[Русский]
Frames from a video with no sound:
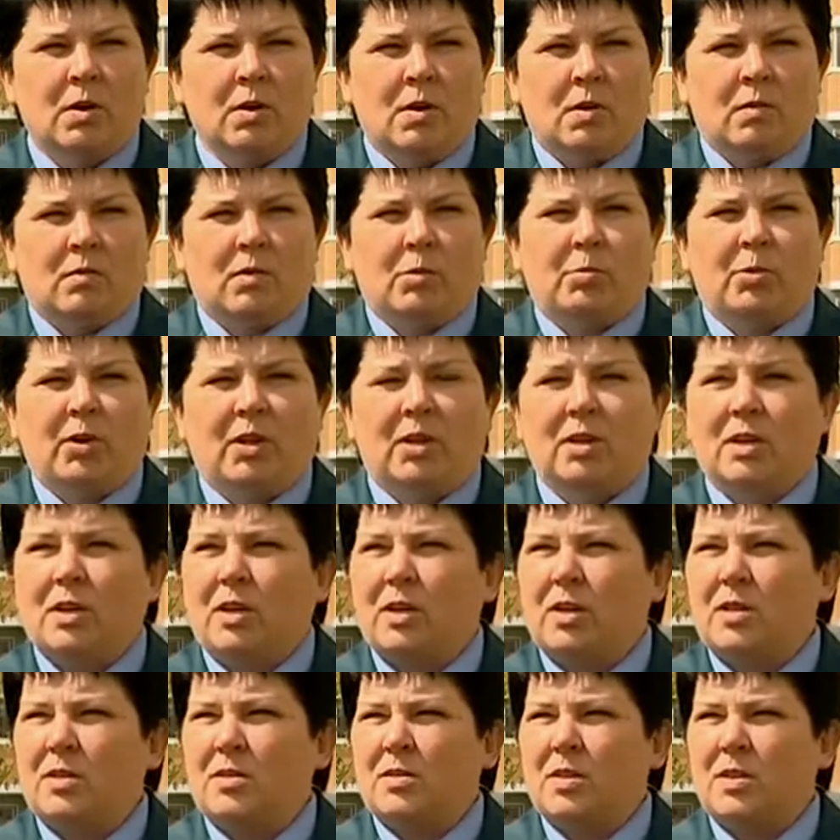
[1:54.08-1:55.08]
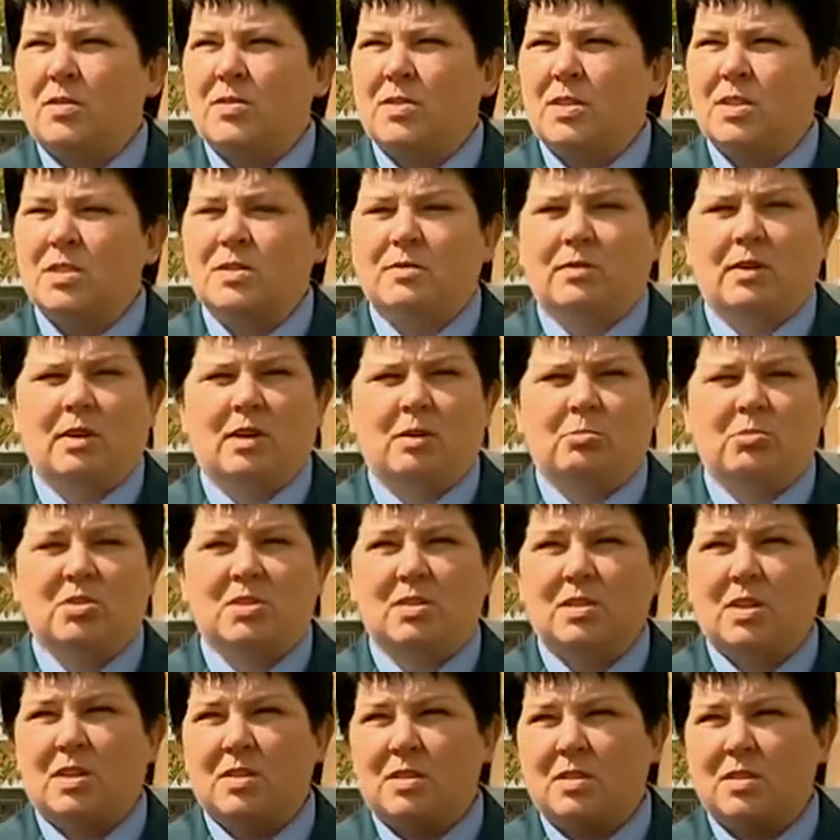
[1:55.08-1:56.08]
выполняет все свои
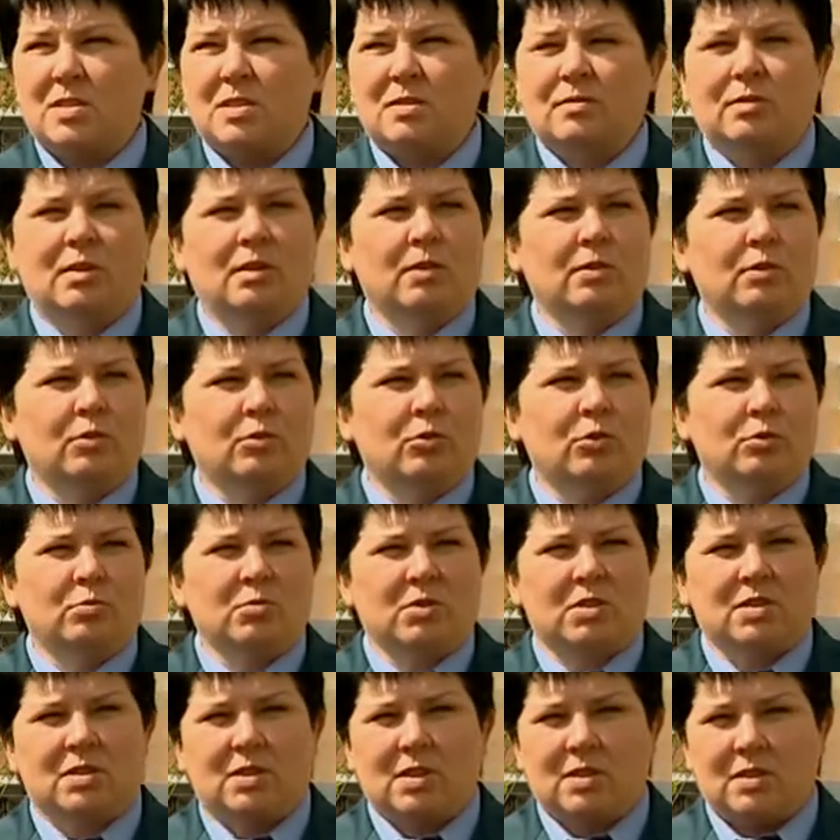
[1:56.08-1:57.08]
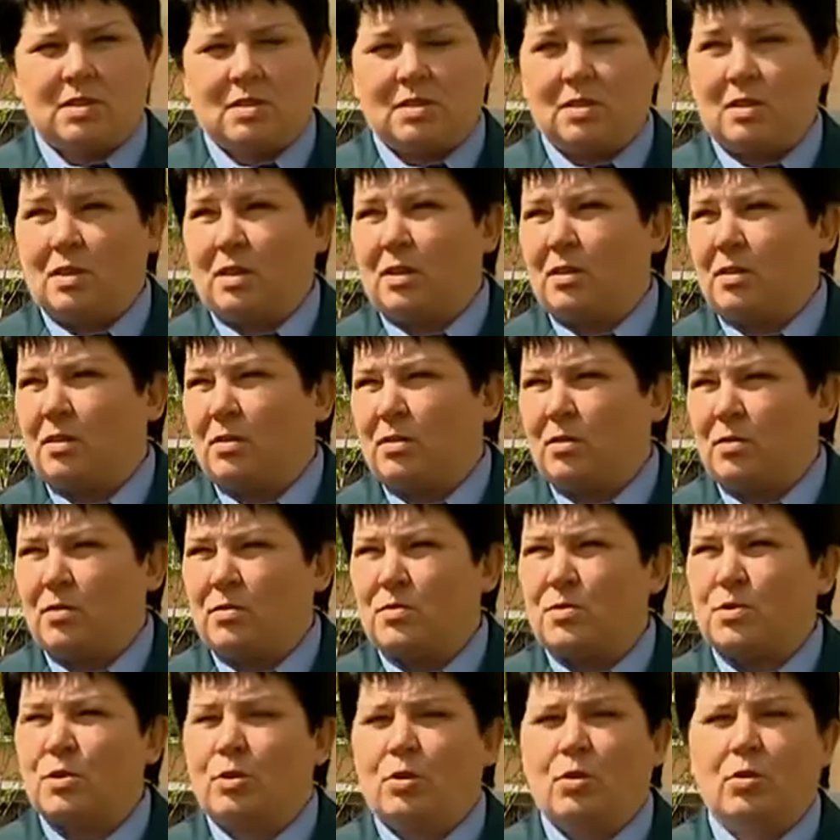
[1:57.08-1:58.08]
обязательства. Дом, кстати, сдан
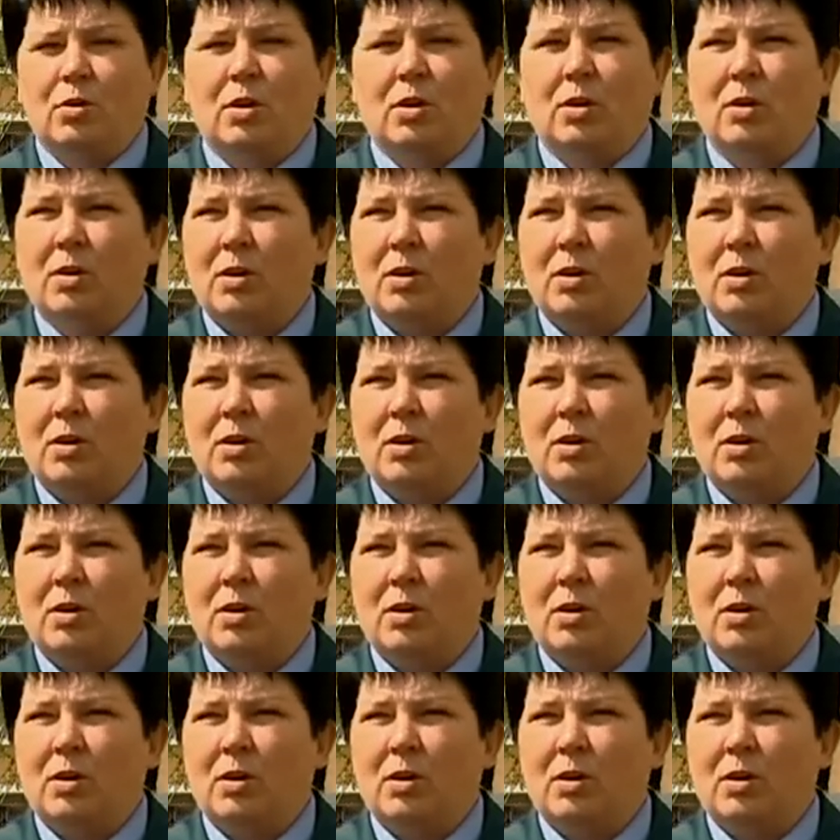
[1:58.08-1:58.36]
в срок.